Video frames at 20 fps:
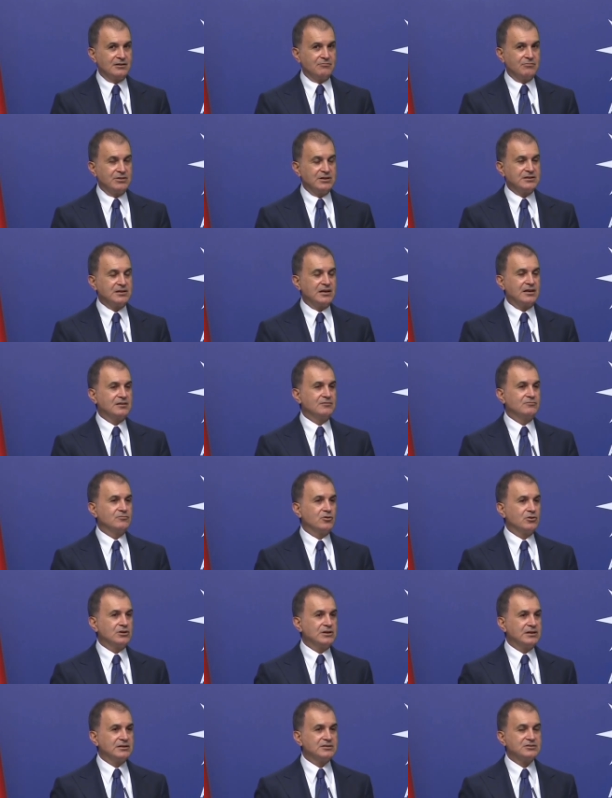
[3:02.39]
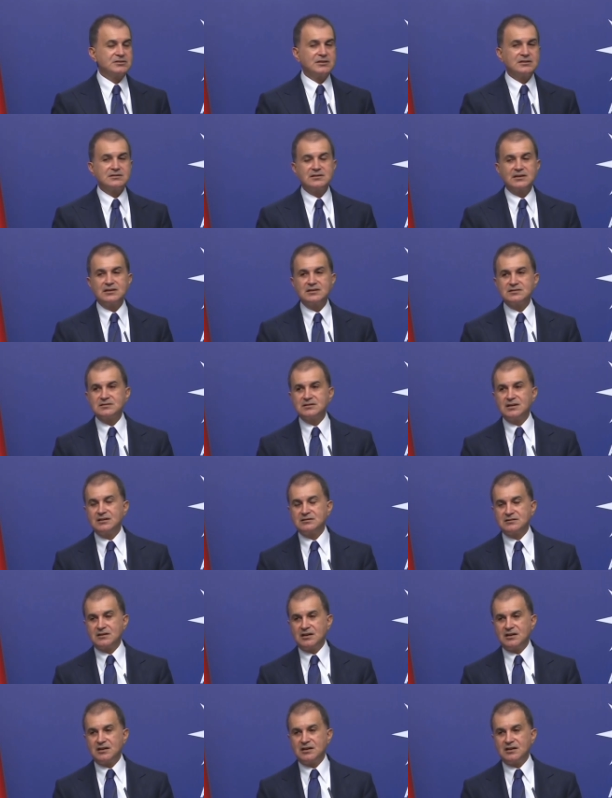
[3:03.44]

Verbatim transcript: bir takım böyle işte 8 saat